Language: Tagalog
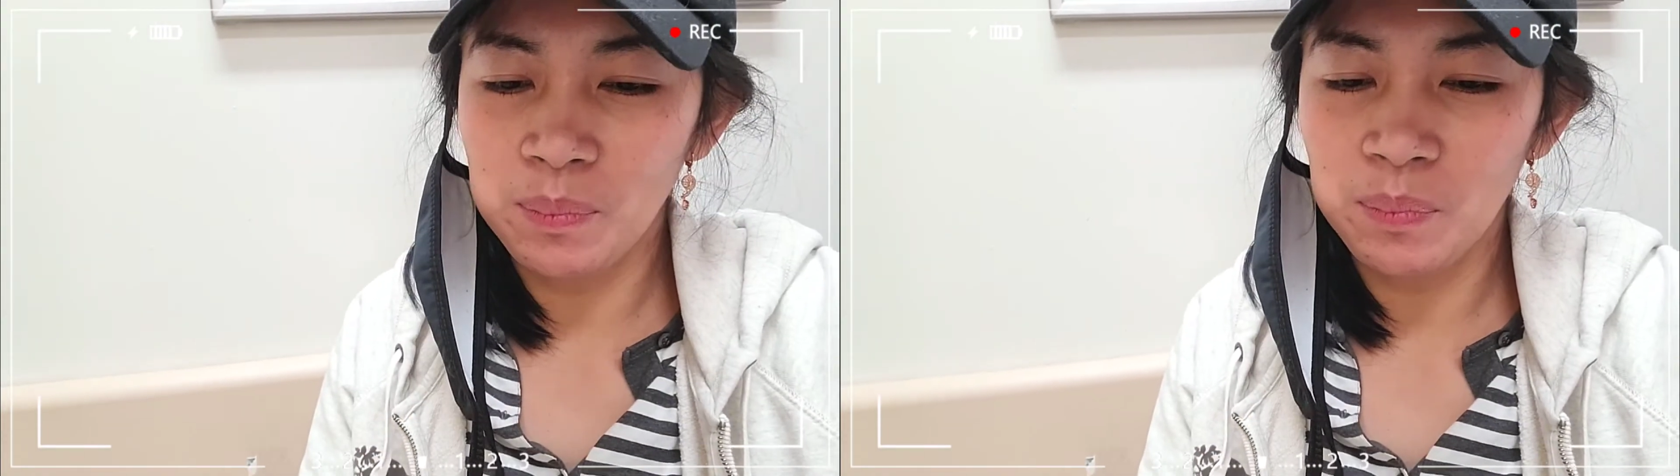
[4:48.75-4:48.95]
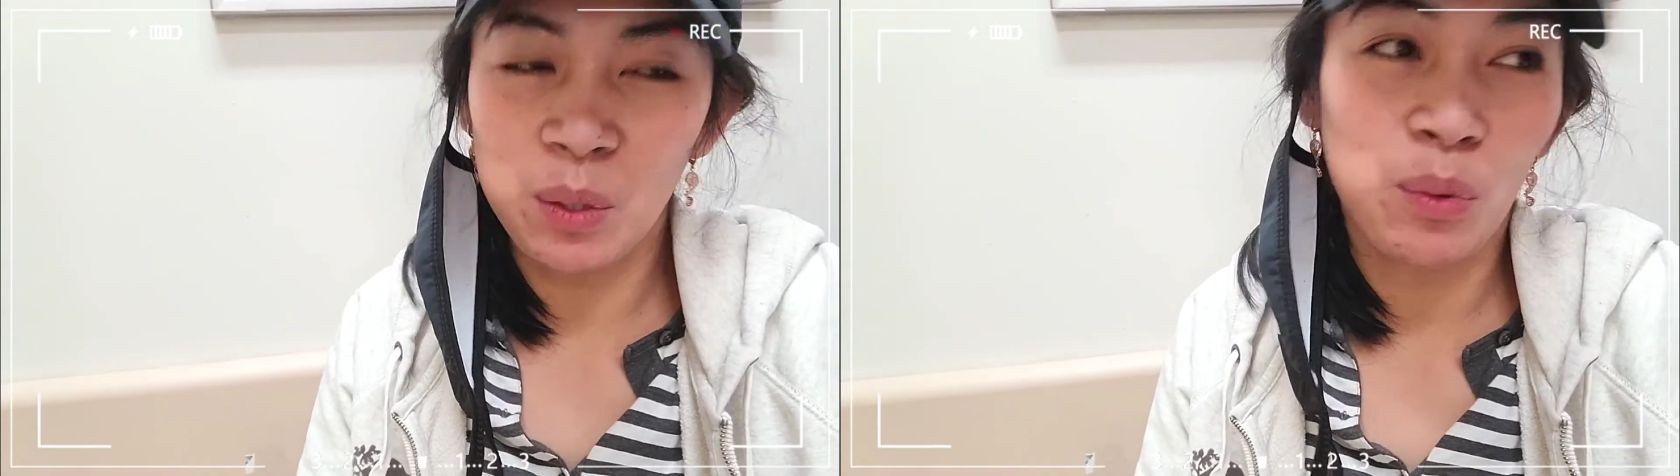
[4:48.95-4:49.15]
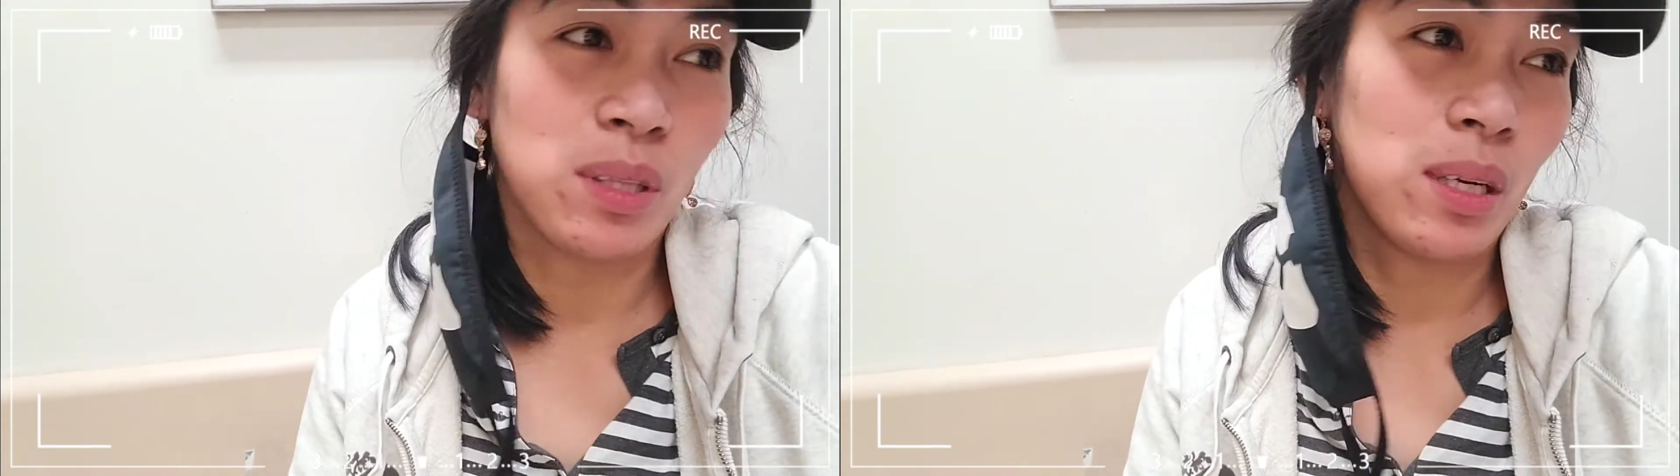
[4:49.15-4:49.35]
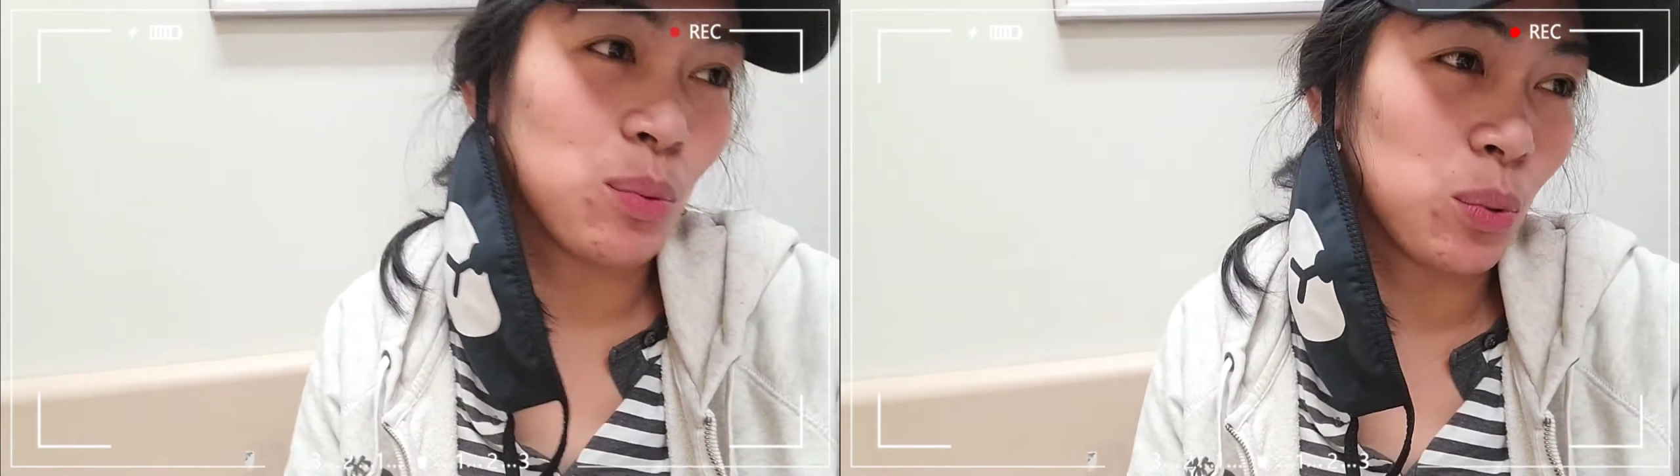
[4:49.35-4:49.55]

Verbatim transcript: Naku anak,